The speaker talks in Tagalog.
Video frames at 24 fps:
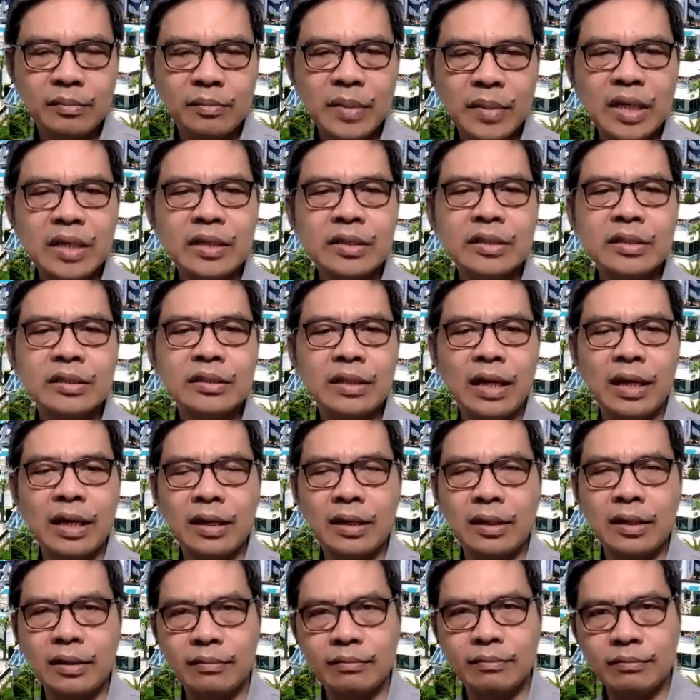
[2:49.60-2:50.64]
Because
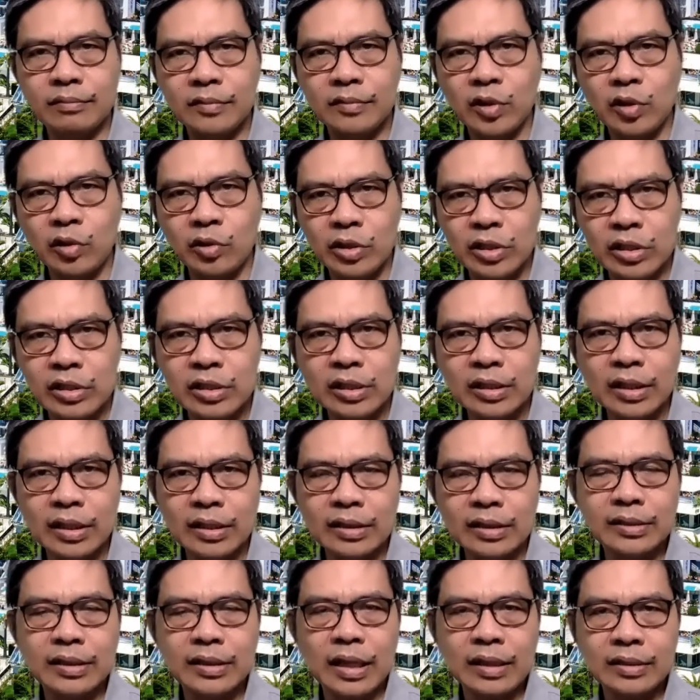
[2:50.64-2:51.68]
uh,
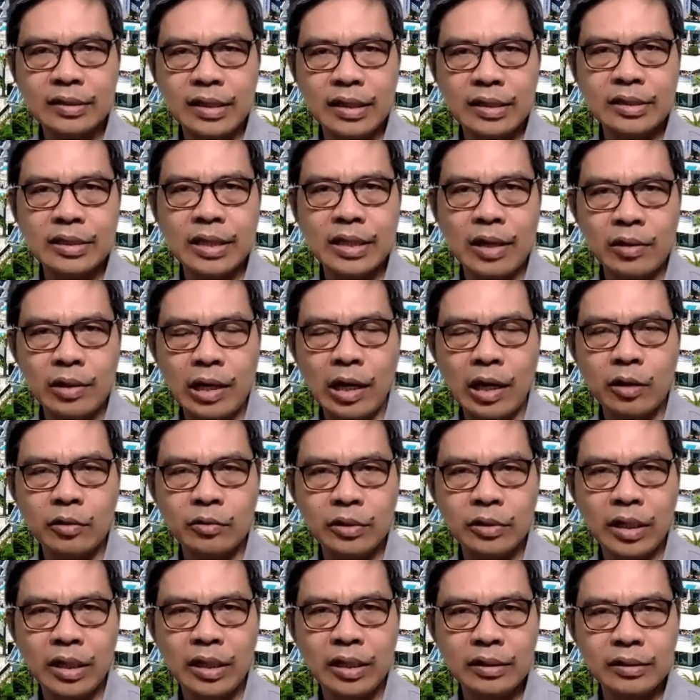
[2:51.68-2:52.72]
original, that is how, how
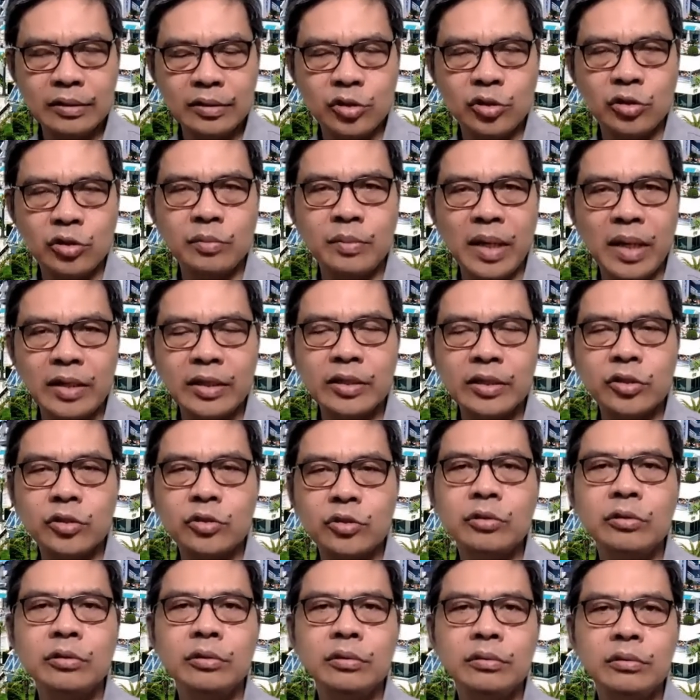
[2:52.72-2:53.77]
it should be
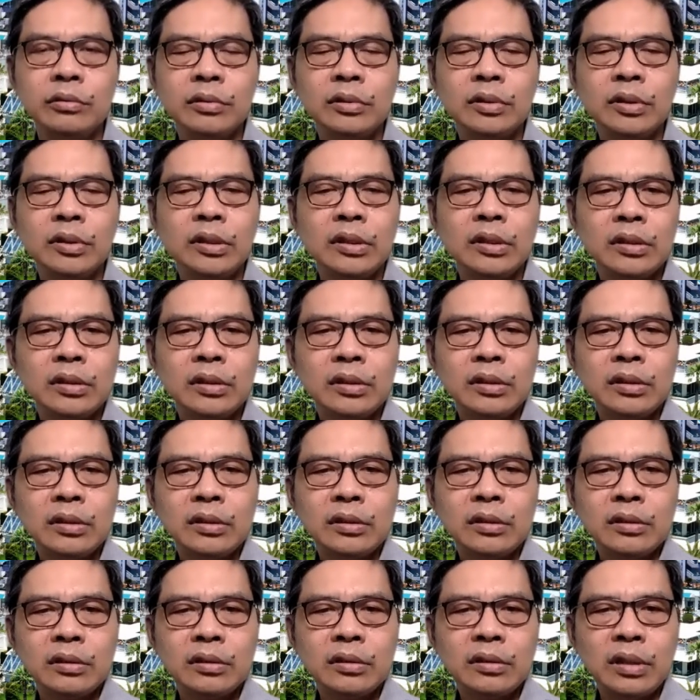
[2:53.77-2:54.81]
understood.
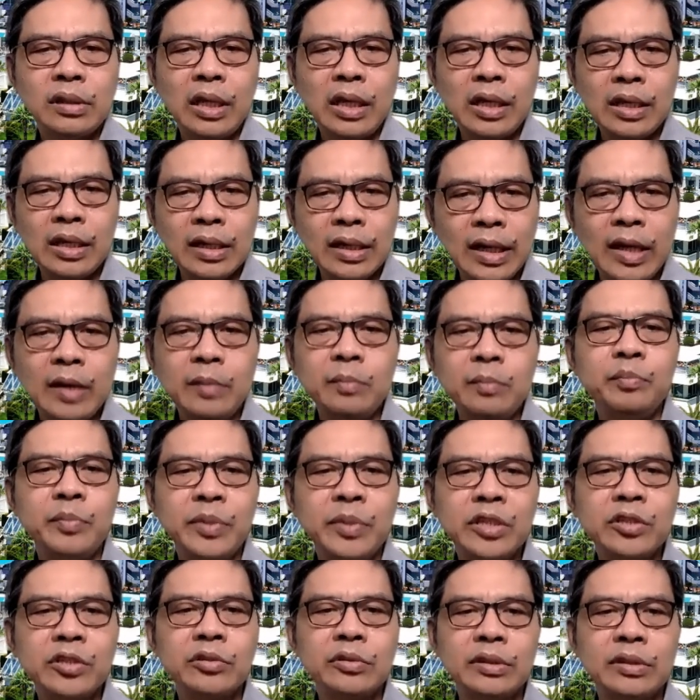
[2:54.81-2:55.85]
He claimed
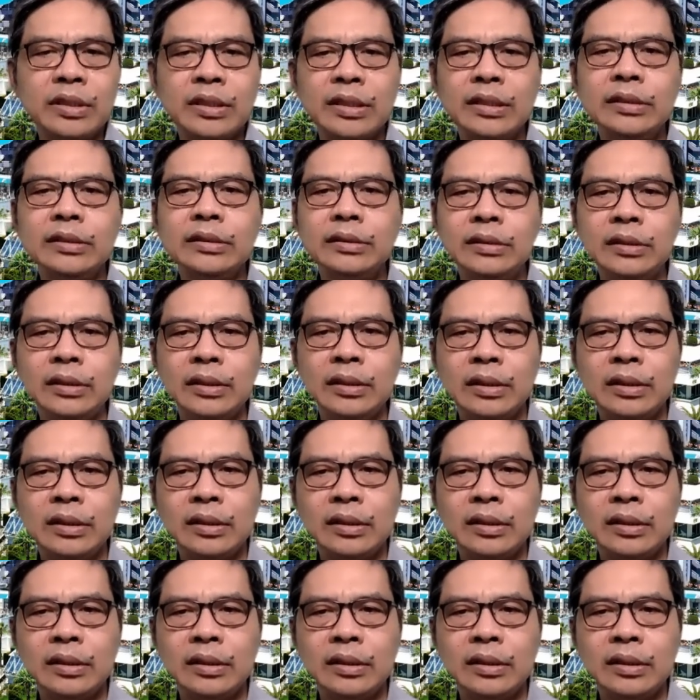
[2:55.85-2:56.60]
personal